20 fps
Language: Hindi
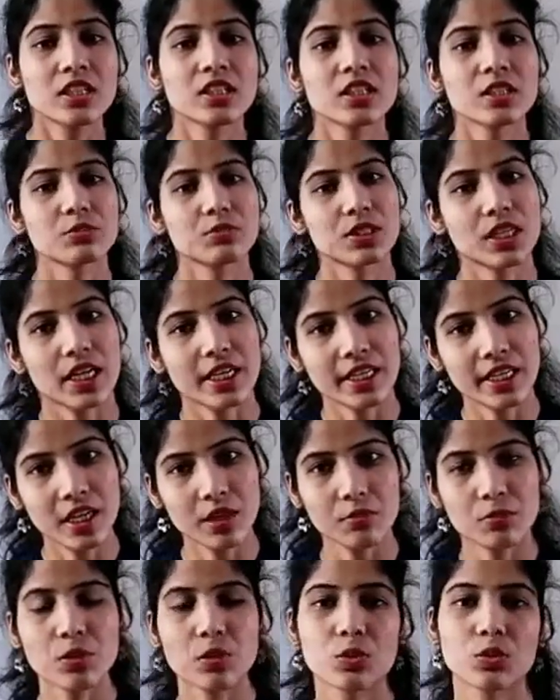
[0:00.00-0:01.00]
तब जाके
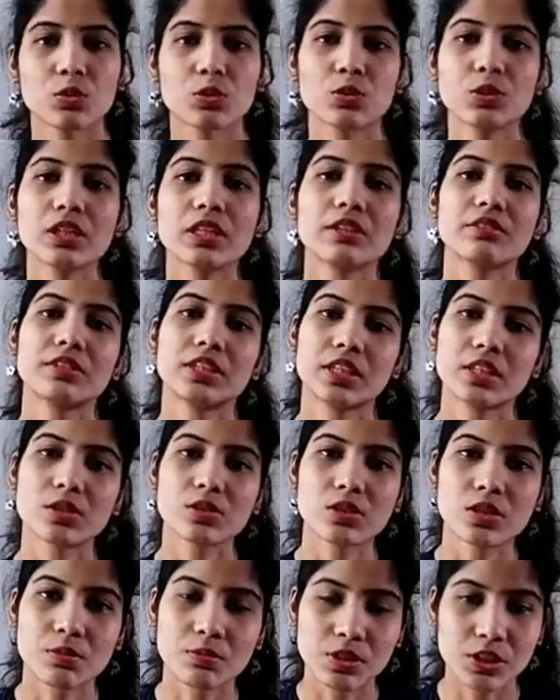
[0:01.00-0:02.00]
आप लोगों को ये वीडियो
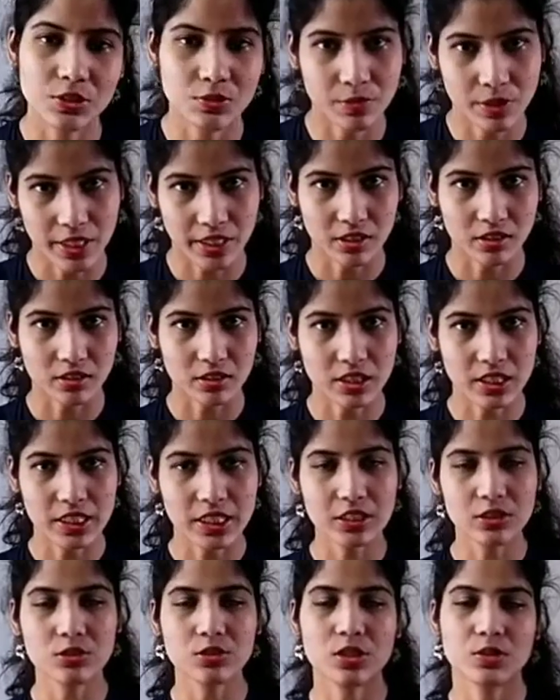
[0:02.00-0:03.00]
समझ में आएगा ठीक
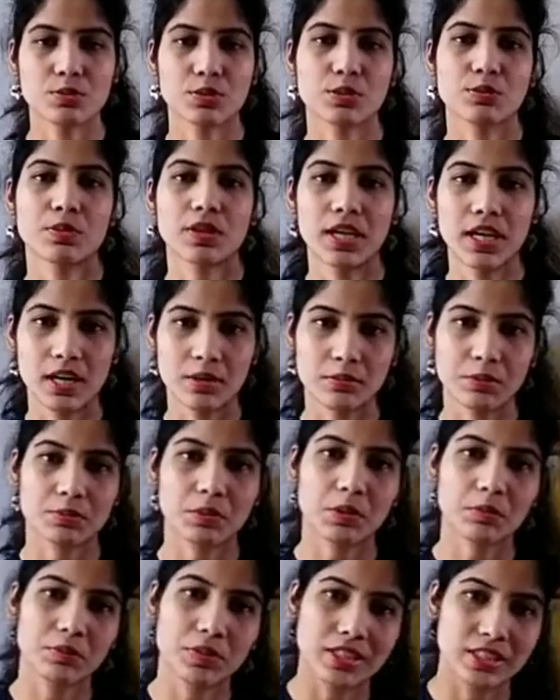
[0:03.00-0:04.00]
है तो सबसे पहले आप
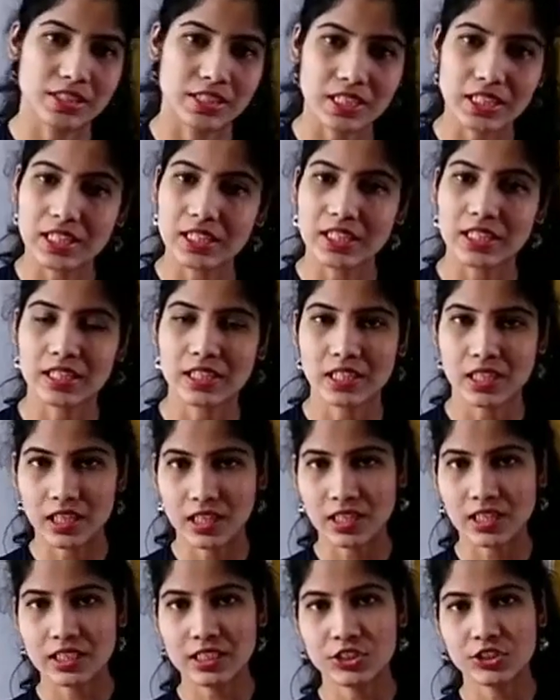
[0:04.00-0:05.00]
अपना बेसिक क्लियर
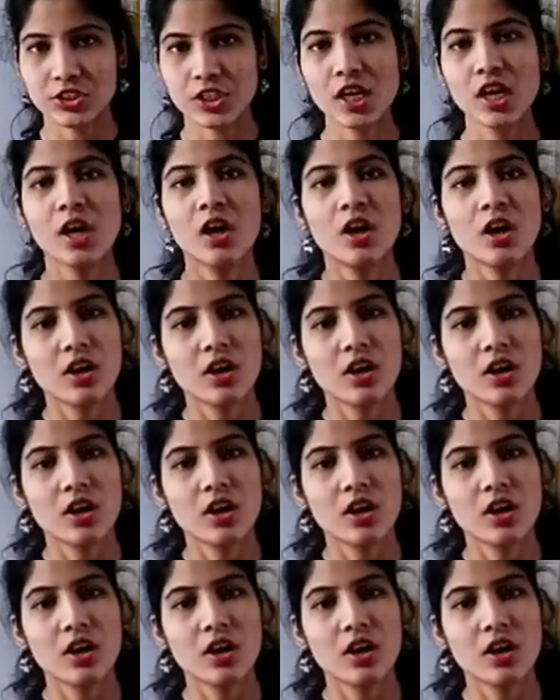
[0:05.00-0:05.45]
कर लीजिए